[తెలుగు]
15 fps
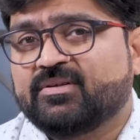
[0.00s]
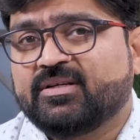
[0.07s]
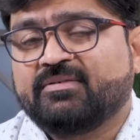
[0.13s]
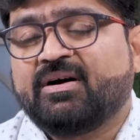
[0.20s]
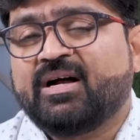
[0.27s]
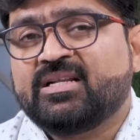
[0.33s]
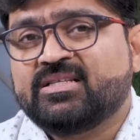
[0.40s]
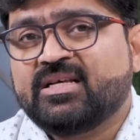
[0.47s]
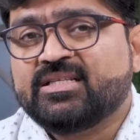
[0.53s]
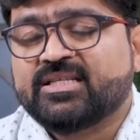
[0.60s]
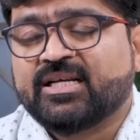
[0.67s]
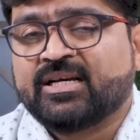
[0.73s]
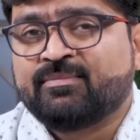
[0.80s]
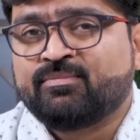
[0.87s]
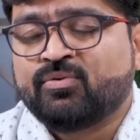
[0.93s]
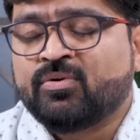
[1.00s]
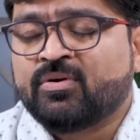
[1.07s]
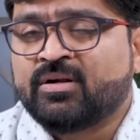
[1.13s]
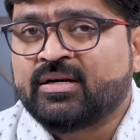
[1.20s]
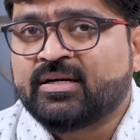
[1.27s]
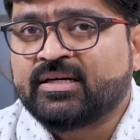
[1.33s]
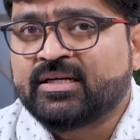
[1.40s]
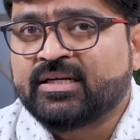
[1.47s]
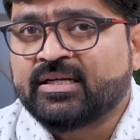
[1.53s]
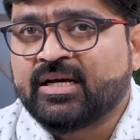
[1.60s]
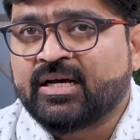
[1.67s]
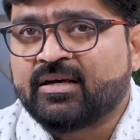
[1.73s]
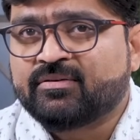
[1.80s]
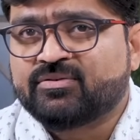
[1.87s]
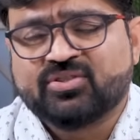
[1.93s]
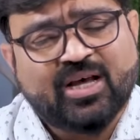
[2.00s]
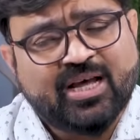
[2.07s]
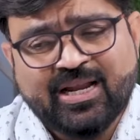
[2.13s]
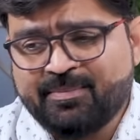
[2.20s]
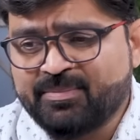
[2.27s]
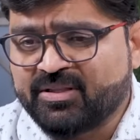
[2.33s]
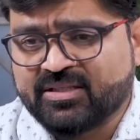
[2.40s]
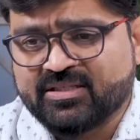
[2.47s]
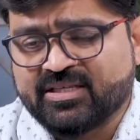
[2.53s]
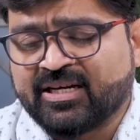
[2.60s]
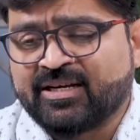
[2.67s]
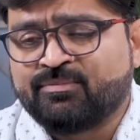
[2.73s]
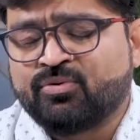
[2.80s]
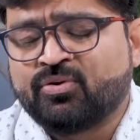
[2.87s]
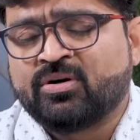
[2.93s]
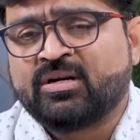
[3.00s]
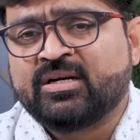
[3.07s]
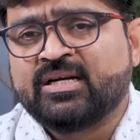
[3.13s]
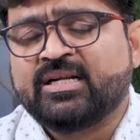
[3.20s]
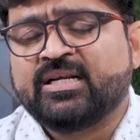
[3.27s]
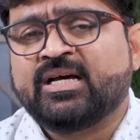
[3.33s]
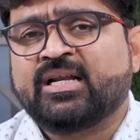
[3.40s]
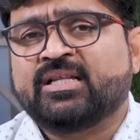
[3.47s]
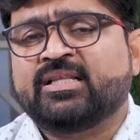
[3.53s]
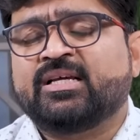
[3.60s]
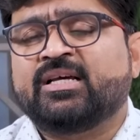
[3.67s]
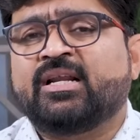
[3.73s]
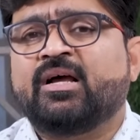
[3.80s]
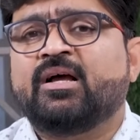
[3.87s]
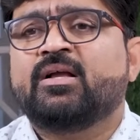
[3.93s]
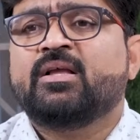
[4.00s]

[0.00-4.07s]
ఇవాళ సార్ జగన్మోహన్ రెడ్డి గారు చాలామంది జగన్మోహన్ రెడ్డి గారి దగ్గర